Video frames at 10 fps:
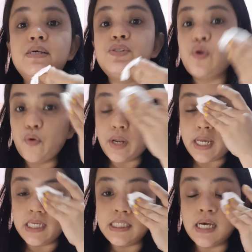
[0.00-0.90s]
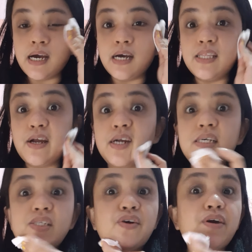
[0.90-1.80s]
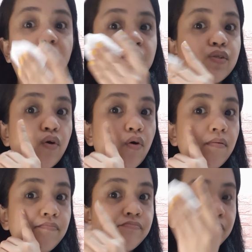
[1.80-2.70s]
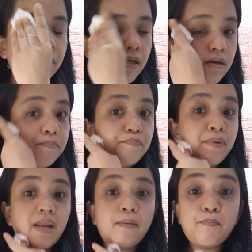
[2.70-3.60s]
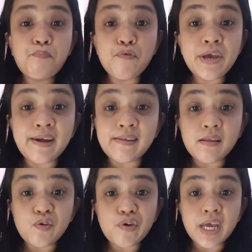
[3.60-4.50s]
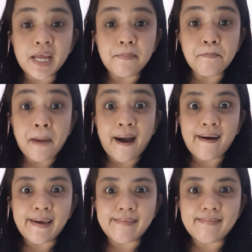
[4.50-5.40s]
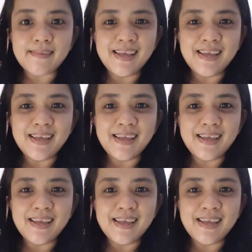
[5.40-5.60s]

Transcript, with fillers: Sorry sa dark circles ko. Pinagpuyatan ko yan, bakit?